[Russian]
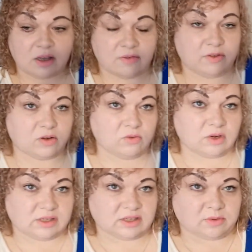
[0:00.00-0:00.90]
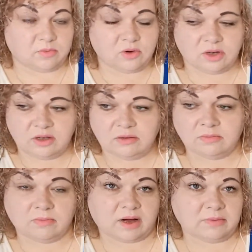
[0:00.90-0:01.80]
вернулись домой,
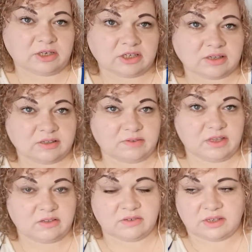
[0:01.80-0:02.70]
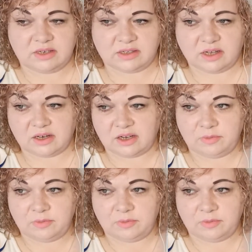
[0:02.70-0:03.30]
мамочка звонит в слезах.